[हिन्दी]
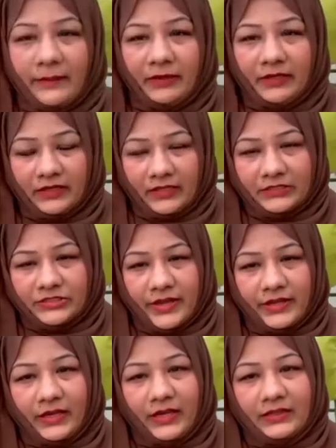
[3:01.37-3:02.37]
टाइमिंग रखी
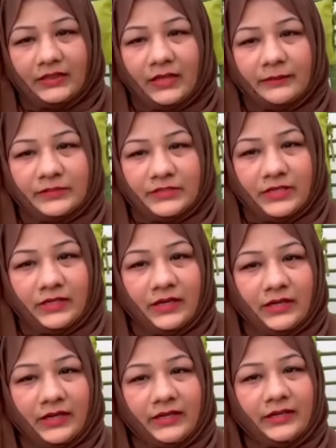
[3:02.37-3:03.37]
जाए कि इतने बजे
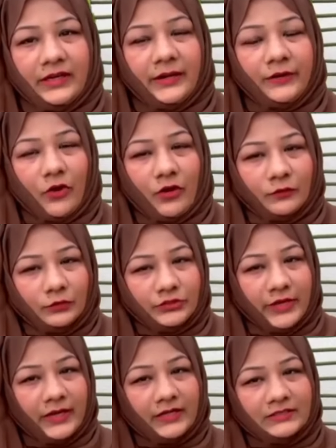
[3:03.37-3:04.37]
घर का इंटरनेट ऑफ हो
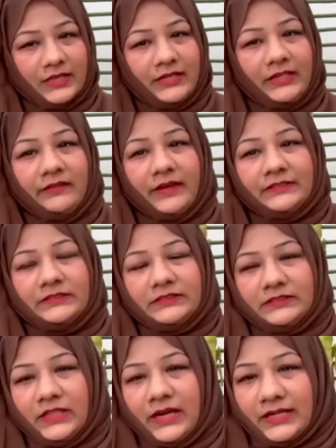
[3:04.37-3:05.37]
जाएगा सारी डिवाइसेस
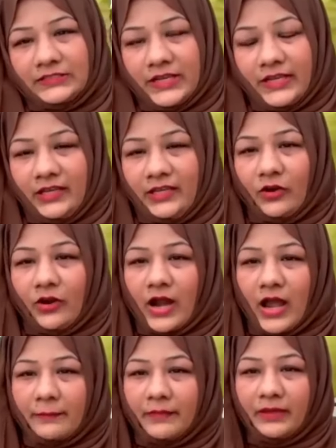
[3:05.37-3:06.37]
इधर आ जाएंगी और
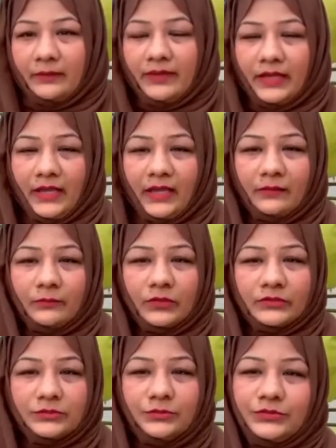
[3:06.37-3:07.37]
आपने भी एक
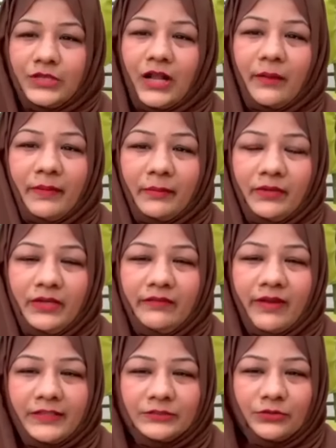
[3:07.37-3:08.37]
मखसूस जगह पे अपनी
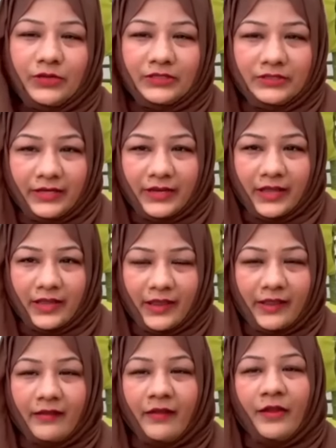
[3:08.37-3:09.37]
डिवाइस को रख देना
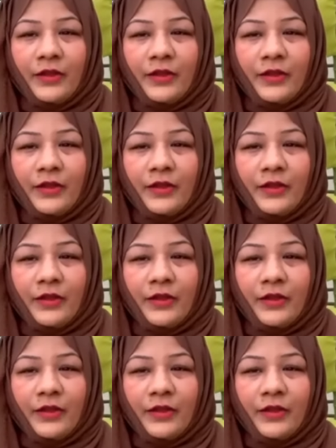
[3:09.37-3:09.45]
है